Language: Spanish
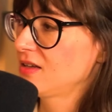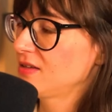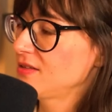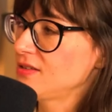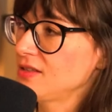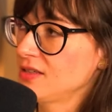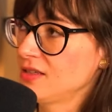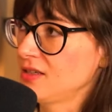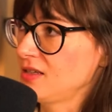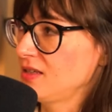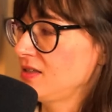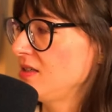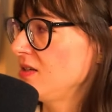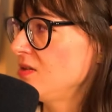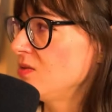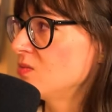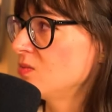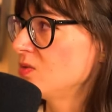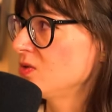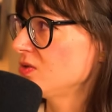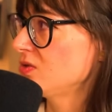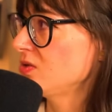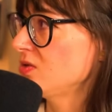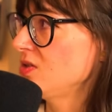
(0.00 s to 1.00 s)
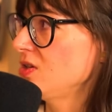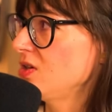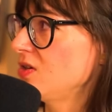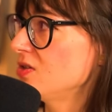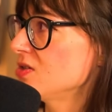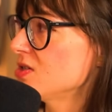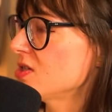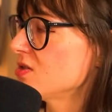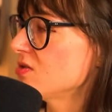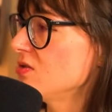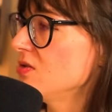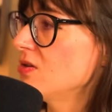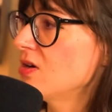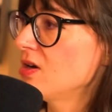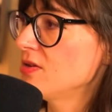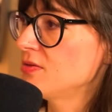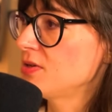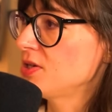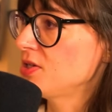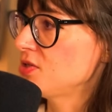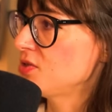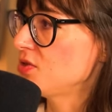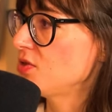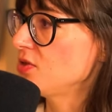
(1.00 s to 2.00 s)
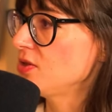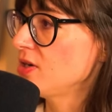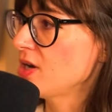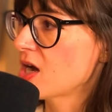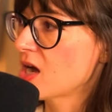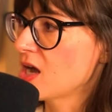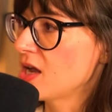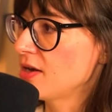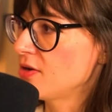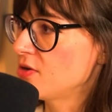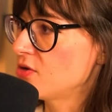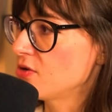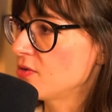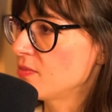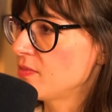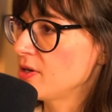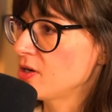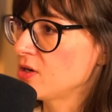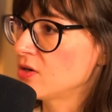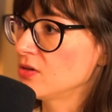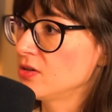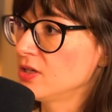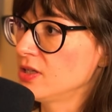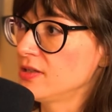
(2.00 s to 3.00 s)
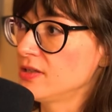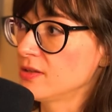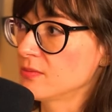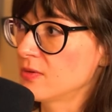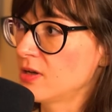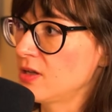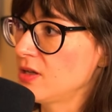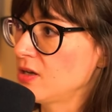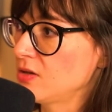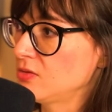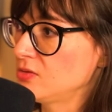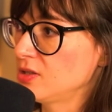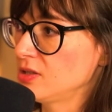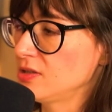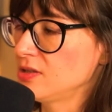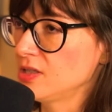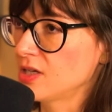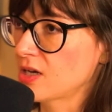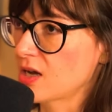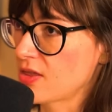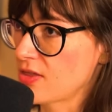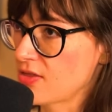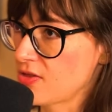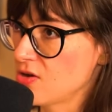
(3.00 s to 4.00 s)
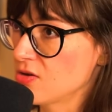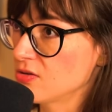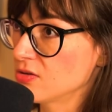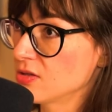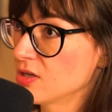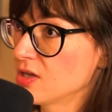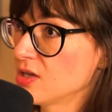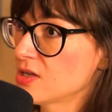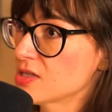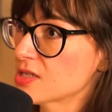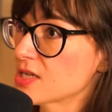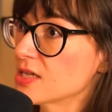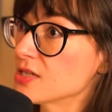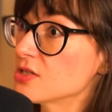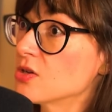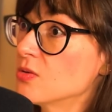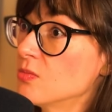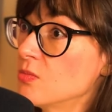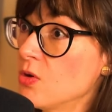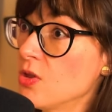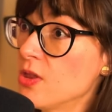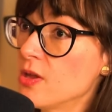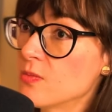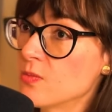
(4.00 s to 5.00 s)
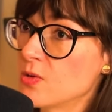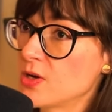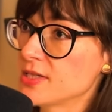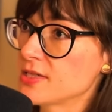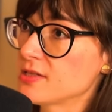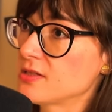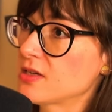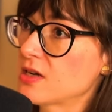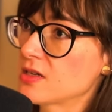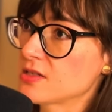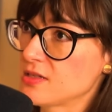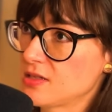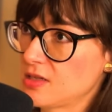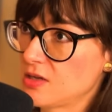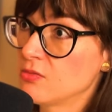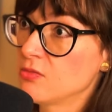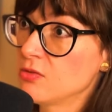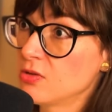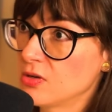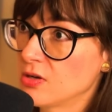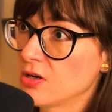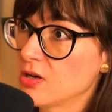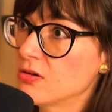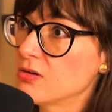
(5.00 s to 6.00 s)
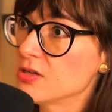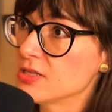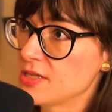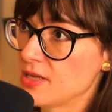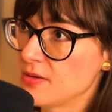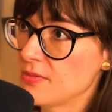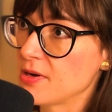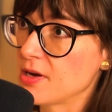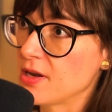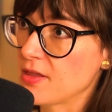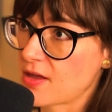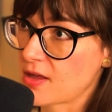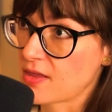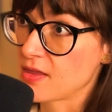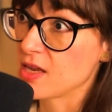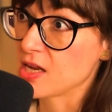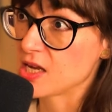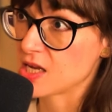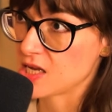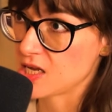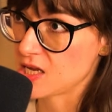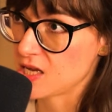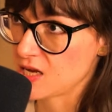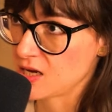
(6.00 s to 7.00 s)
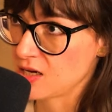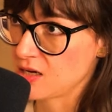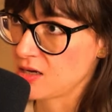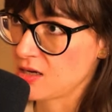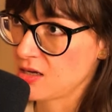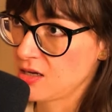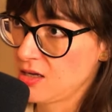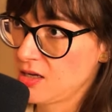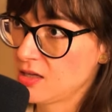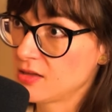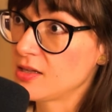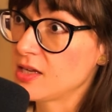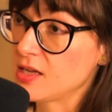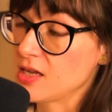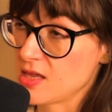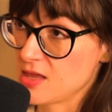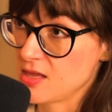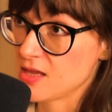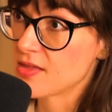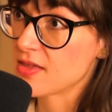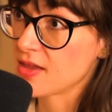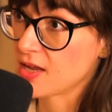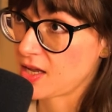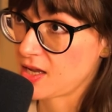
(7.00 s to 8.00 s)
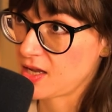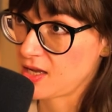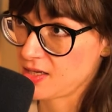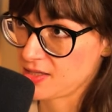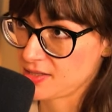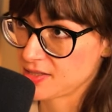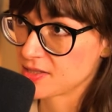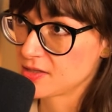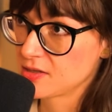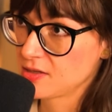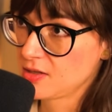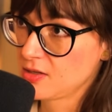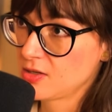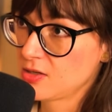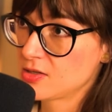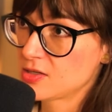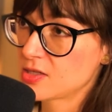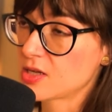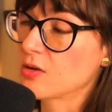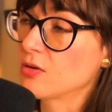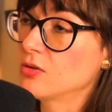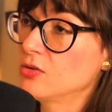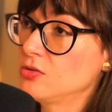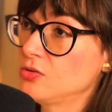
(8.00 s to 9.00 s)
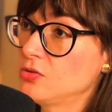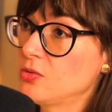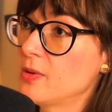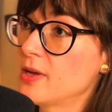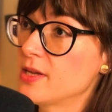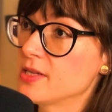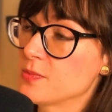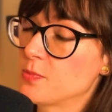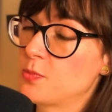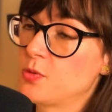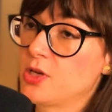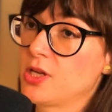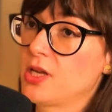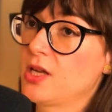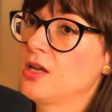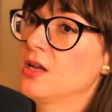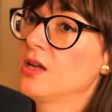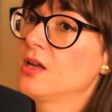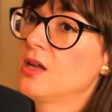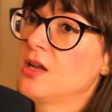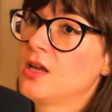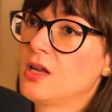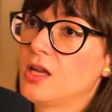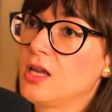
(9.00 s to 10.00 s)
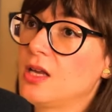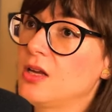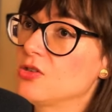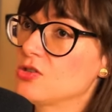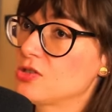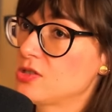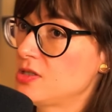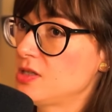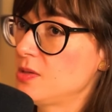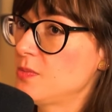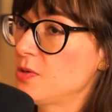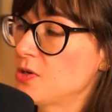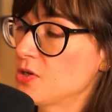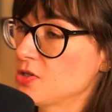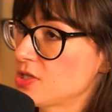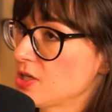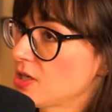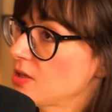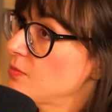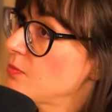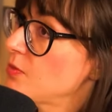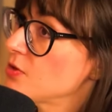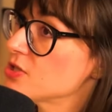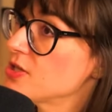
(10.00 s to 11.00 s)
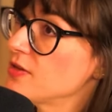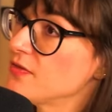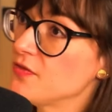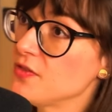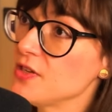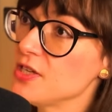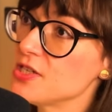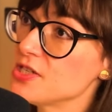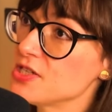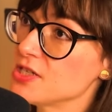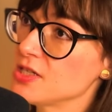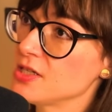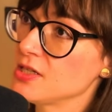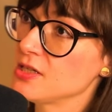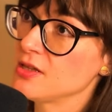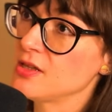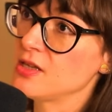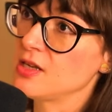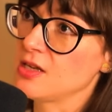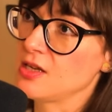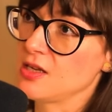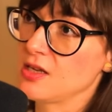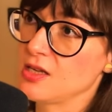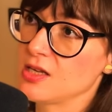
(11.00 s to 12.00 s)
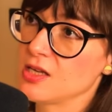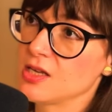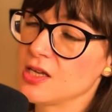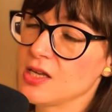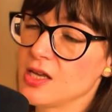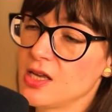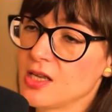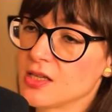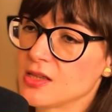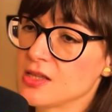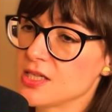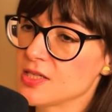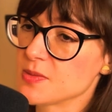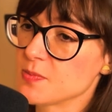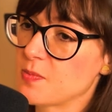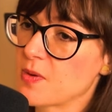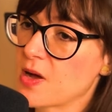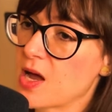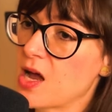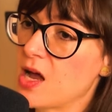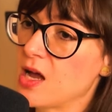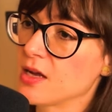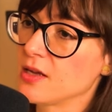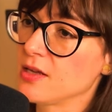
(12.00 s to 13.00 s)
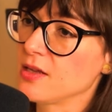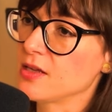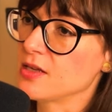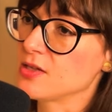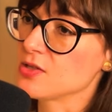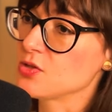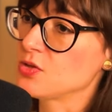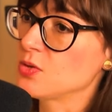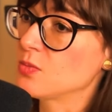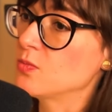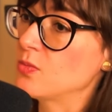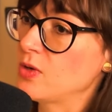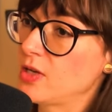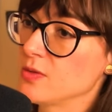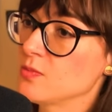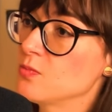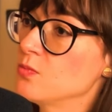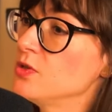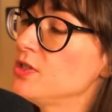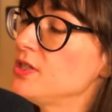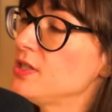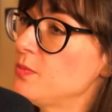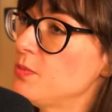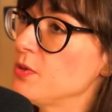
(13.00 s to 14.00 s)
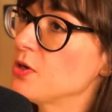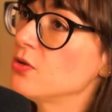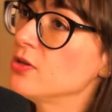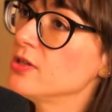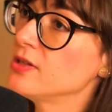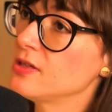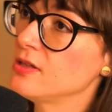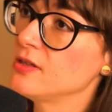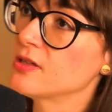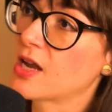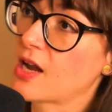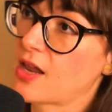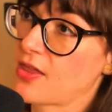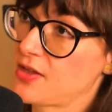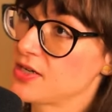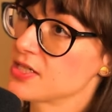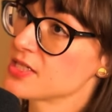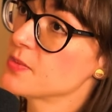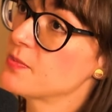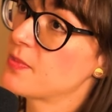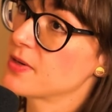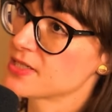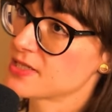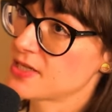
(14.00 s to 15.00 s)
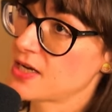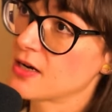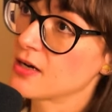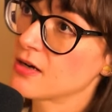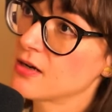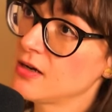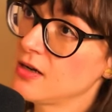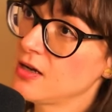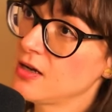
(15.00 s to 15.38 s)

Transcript: tiene, un montón de cosas. Luego hay una historia enorme con el tema de autenticación. ¿Sabes cómo demuestras que un correo es de verdad de quién de quién dice que es? O sea, cuando tú ves, porque en los típicos ejemplos de phishing, de, de spam y de esto, es muy típico intentar hacerse pasar